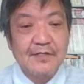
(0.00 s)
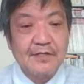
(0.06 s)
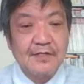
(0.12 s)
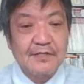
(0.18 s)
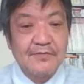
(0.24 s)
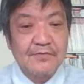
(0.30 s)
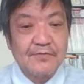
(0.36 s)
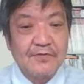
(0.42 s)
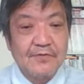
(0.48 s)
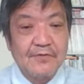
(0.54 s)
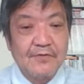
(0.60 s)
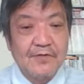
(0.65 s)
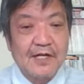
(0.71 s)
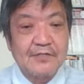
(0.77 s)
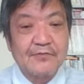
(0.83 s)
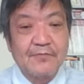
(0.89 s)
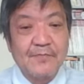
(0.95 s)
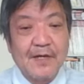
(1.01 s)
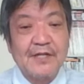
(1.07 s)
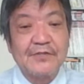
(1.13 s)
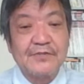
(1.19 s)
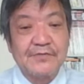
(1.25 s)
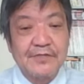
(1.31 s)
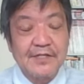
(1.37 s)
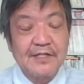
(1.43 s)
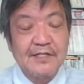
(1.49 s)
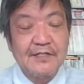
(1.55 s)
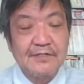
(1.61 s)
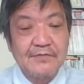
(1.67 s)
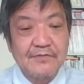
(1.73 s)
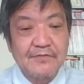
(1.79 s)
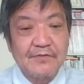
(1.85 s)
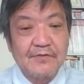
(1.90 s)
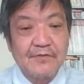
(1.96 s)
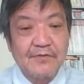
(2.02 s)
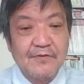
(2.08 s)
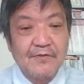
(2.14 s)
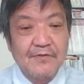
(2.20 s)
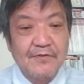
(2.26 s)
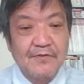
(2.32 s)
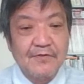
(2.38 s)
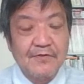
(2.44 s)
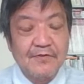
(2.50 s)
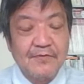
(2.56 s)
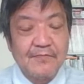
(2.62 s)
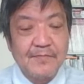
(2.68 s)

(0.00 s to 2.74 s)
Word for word: えそのあと舞鶴ねその